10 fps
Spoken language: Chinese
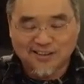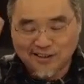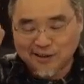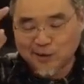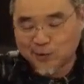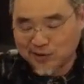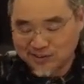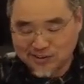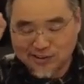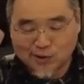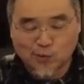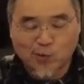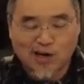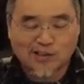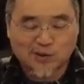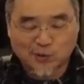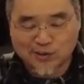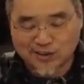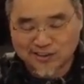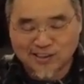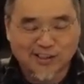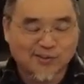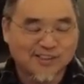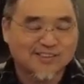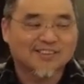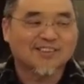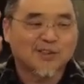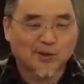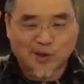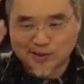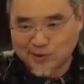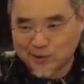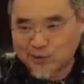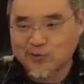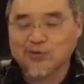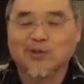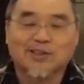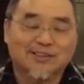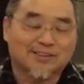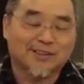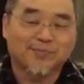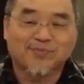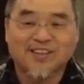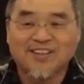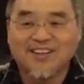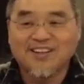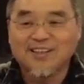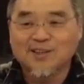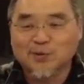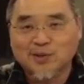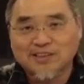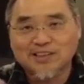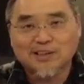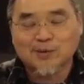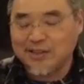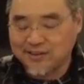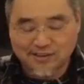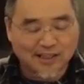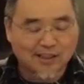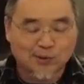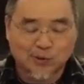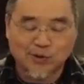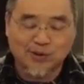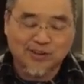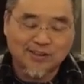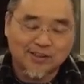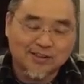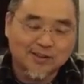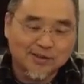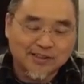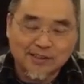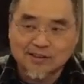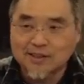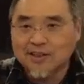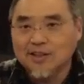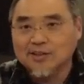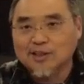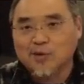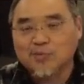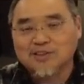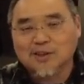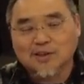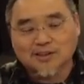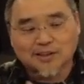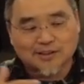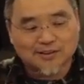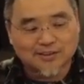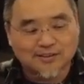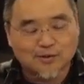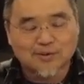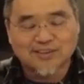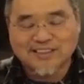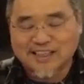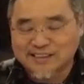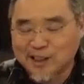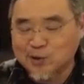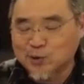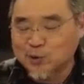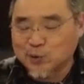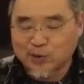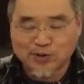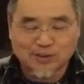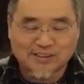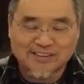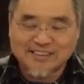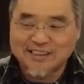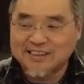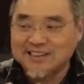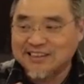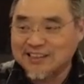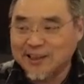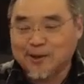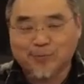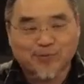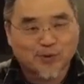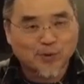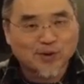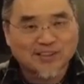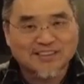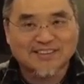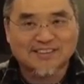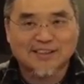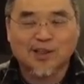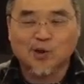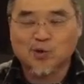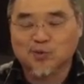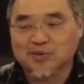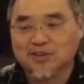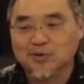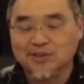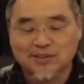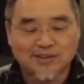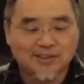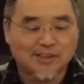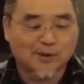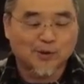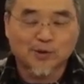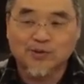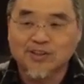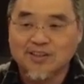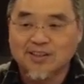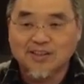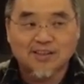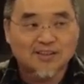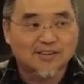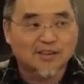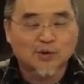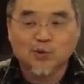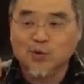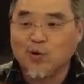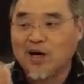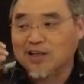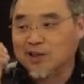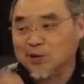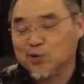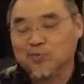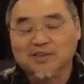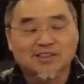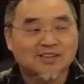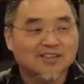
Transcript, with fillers: 意思说你的王做到今天为止，你就要去就要死了。除了这个之外，其他的所有一切，在在我们教这个信仰当中，所有的这些资料，所有的神告诉我们，都是借由神说话告诉我们，